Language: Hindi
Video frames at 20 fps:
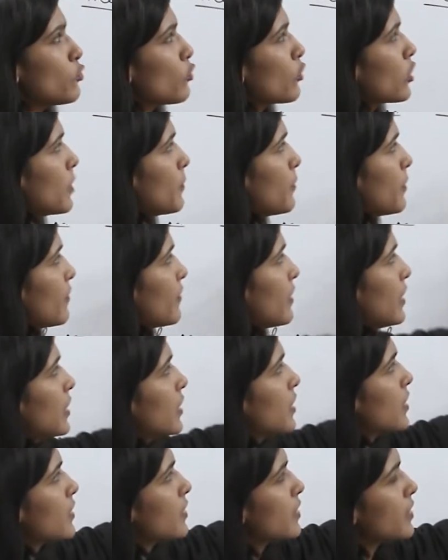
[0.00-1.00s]
जो कि
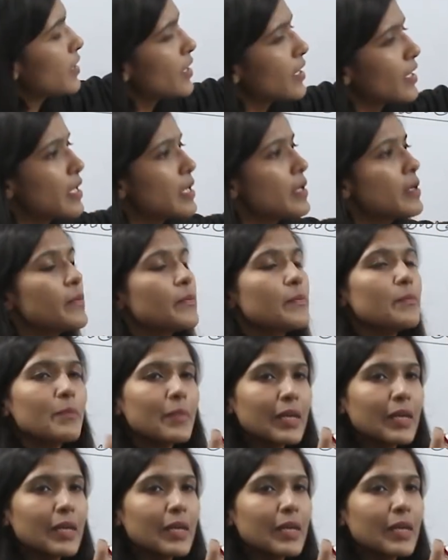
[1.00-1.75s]
प्रिवेंट करती है